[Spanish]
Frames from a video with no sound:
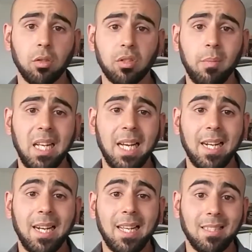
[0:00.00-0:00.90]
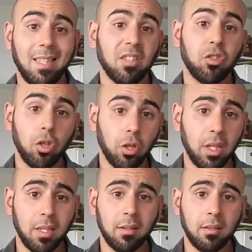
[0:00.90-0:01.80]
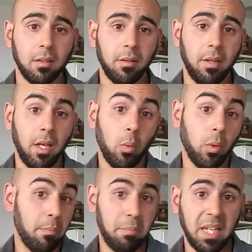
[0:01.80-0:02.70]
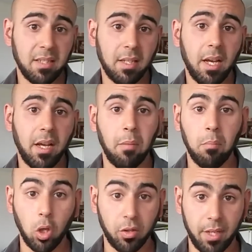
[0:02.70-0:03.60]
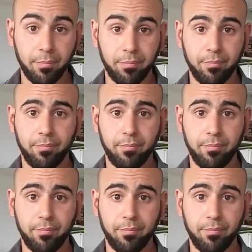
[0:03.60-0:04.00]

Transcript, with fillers: siendo similar a las acciones de una empresa en bolsa.